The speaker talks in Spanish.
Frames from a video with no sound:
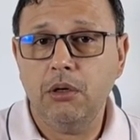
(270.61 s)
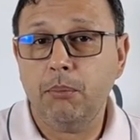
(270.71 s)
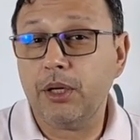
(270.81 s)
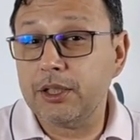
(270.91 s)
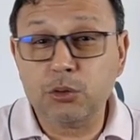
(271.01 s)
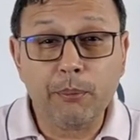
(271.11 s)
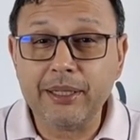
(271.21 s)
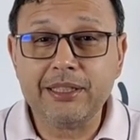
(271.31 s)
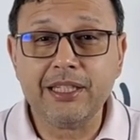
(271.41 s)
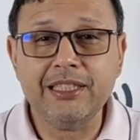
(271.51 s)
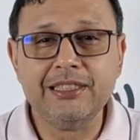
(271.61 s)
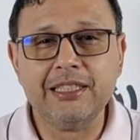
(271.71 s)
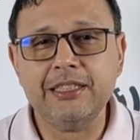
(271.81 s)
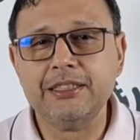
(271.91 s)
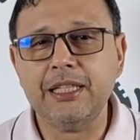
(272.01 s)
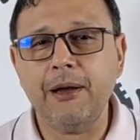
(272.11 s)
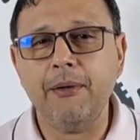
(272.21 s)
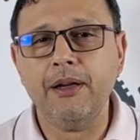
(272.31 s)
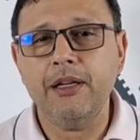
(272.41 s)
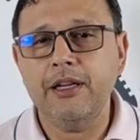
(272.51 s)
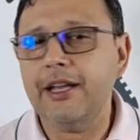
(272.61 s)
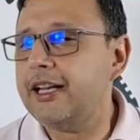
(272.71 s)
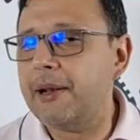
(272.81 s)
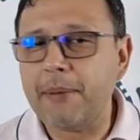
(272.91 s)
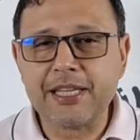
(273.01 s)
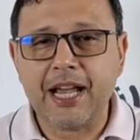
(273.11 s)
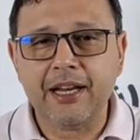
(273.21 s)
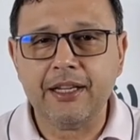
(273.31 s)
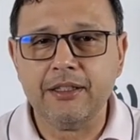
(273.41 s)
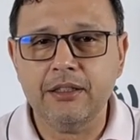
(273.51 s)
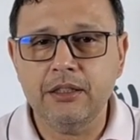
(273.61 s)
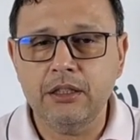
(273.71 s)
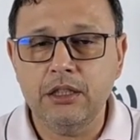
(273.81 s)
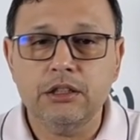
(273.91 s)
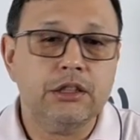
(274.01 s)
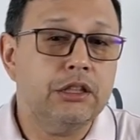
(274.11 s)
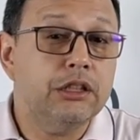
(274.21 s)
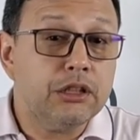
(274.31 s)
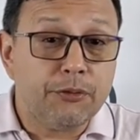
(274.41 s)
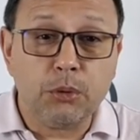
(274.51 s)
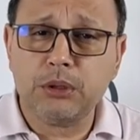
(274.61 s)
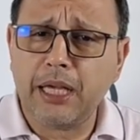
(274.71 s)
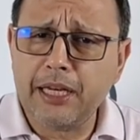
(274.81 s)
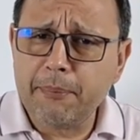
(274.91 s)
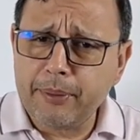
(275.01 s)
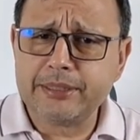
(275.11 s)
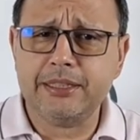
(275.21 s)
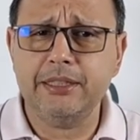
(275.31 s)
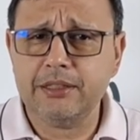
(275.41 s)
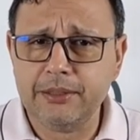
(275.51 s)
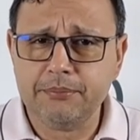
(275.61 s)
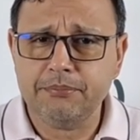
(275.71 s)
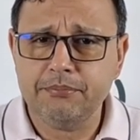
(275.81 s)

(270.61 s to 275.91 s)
porque su mente quizás estaba en el mañana, sin disfrutar el presente,